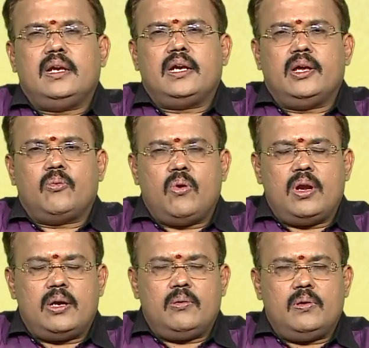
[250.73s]
ஏற்கனவே
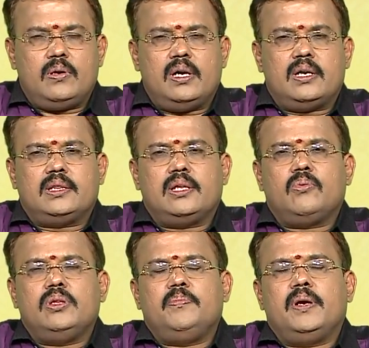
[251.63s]
கோளாறு உள்ளவர்கள் இரத்த
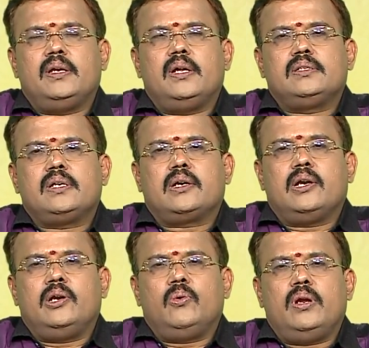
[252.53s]
கொதிப்பாளிகள்
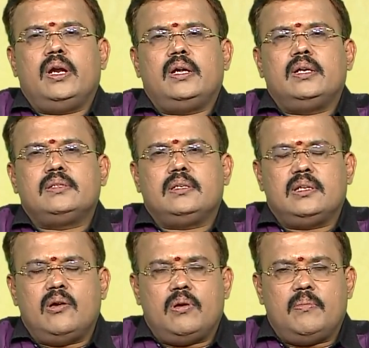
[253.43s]
சர்க்கரை நோயாளிகள்
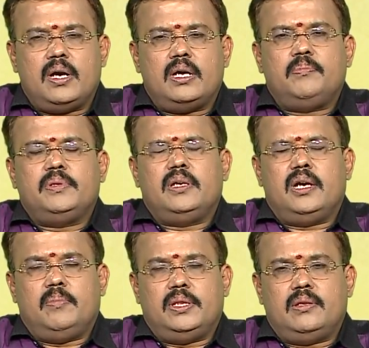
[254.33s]
சிறிது கவனமாக இருப்பது
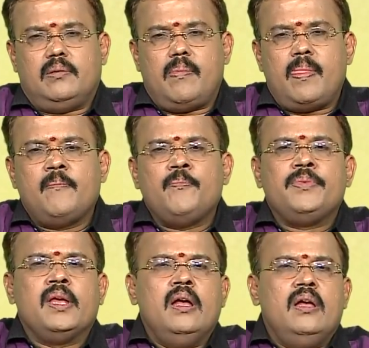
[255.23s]
நன்மை தரும்
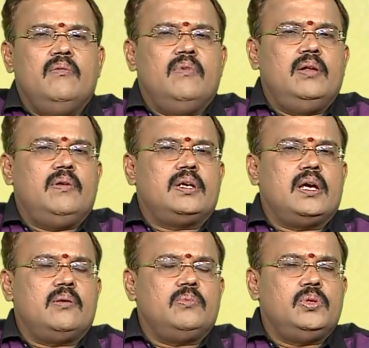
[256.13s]

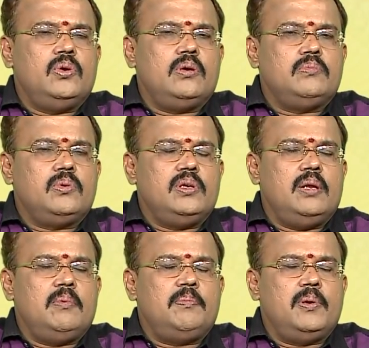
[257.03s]
வெளிவட்டாரம் உத்தியோகம்
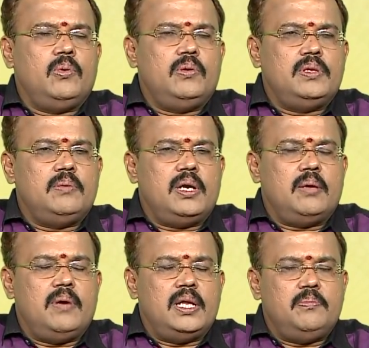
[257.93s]
தொழிலமைப்பில் ஒருவிதமான
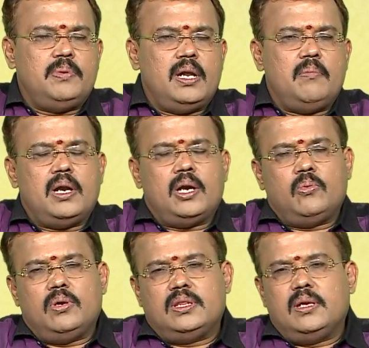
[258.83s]
பாதிப்பில்லாமல்
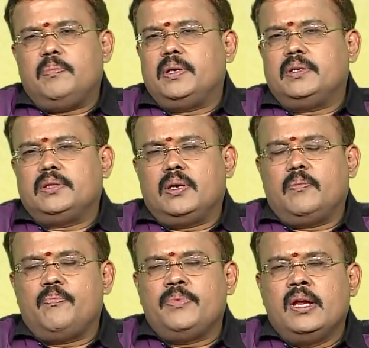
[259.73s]
அனுகூலத்தை
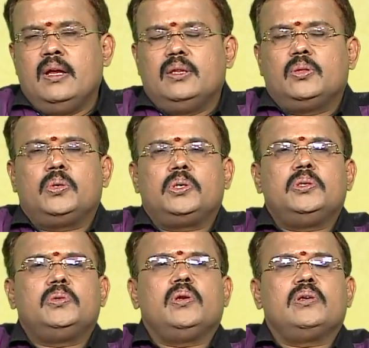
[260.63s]
பெற்றுத்தரும்
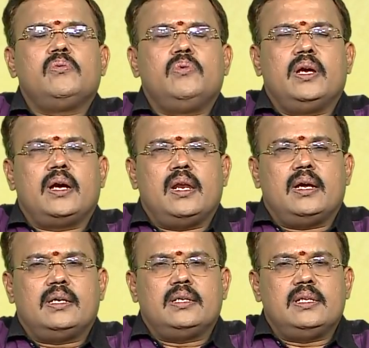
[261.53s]
தொட்டது தொடங்கக்கூடிய
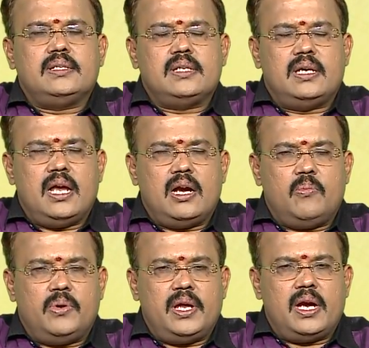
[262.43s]
காலகட்டத்தை சரியாக
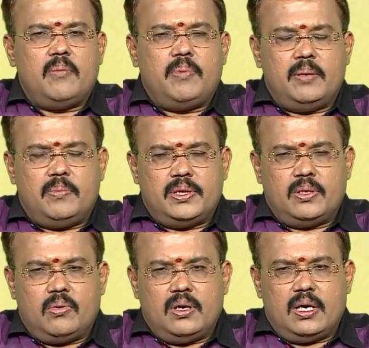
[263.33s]
முறையாக
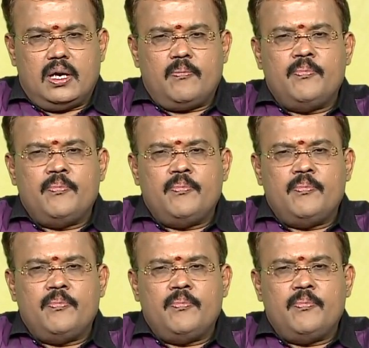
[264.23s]
பயன்படுத்தி கொள்ளுங்கள்